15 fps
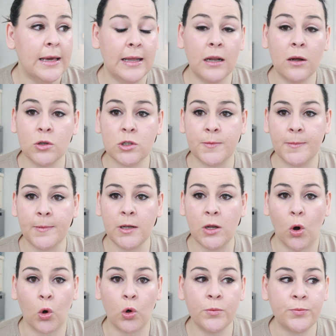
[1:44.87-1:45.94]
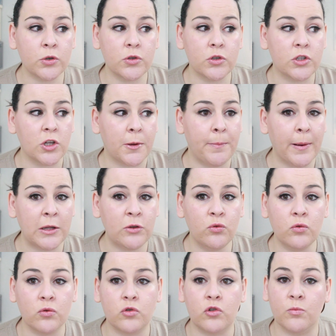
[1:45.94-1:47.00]
Et là, en ce moment, il est en rupture de stock
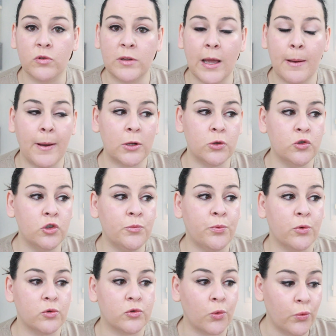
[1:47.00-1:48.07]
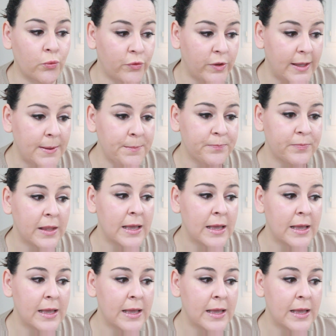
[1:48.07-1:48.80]
partout, donc je suis montée à Bar-le-Duc pour le trouver.